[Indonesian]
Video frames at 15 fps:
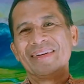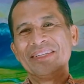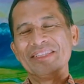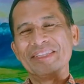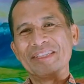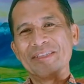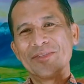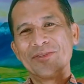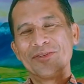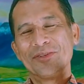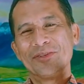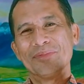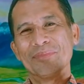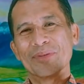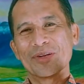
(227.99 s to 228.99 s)
di
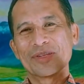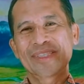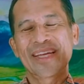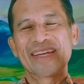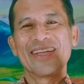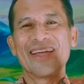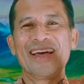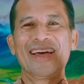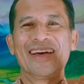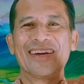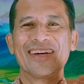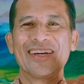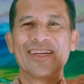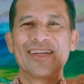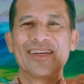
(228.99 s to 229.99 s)
situ menurut saya
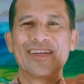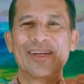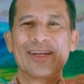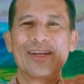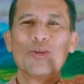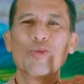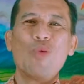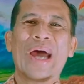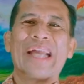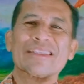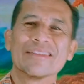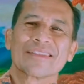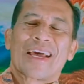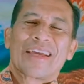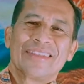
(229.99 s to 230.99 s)

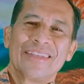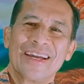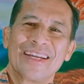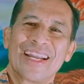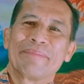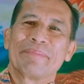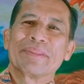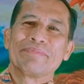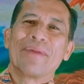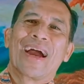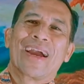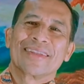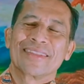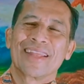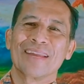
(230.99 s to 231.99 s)
nuansanya dapat
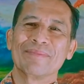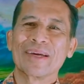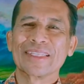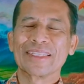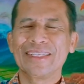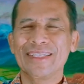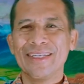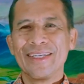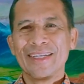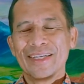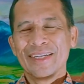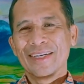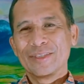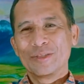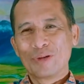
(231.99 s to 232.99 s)
banget dalam arti
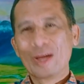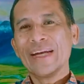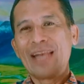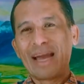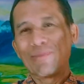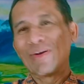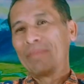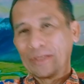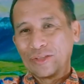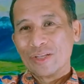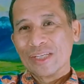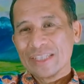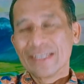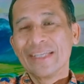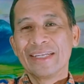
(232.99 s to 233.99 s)
juga di Labuan
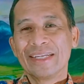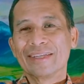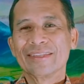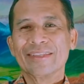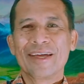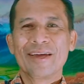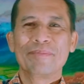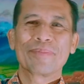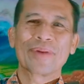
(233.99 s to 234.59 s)
bajunya sendiri gitu ya